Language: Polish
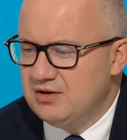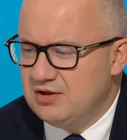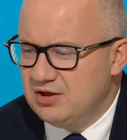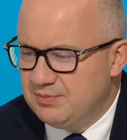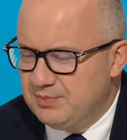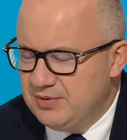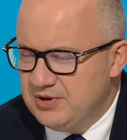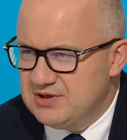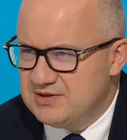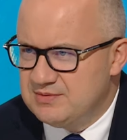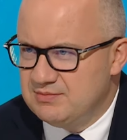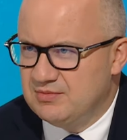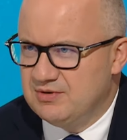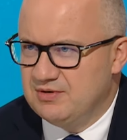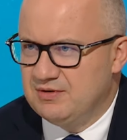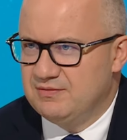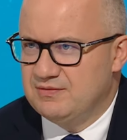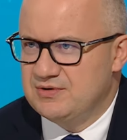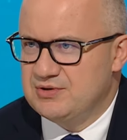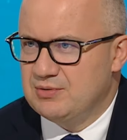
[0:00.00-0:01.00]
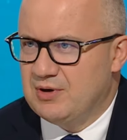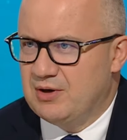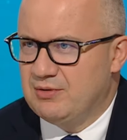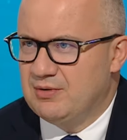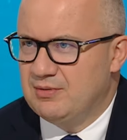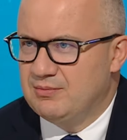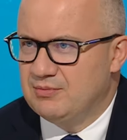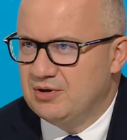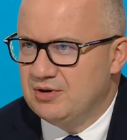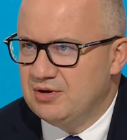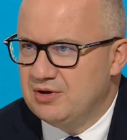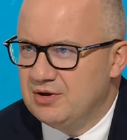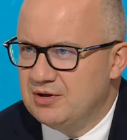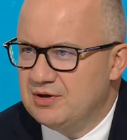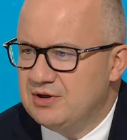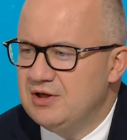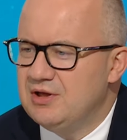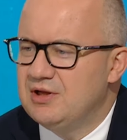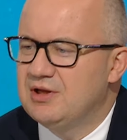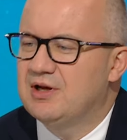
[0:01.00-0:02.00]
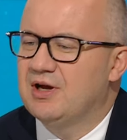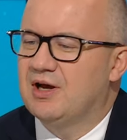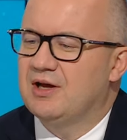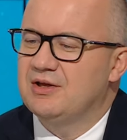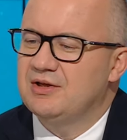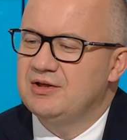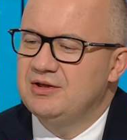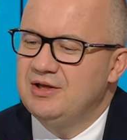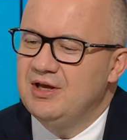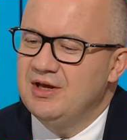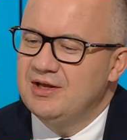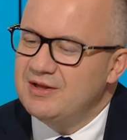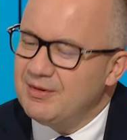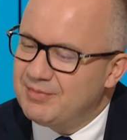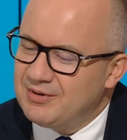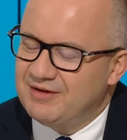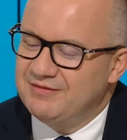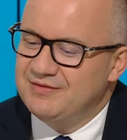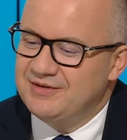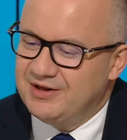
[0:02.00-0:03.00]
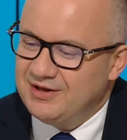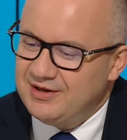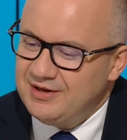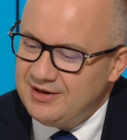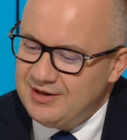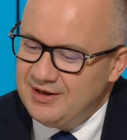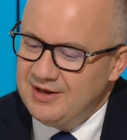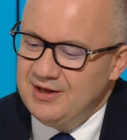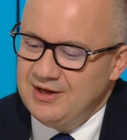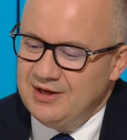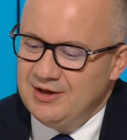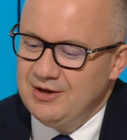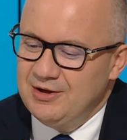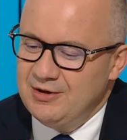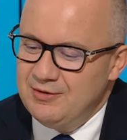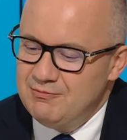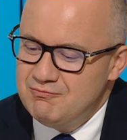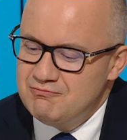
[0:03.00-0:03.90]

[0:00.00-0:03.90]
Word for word: tych pism wysłałem e, kilka i naprawdę e,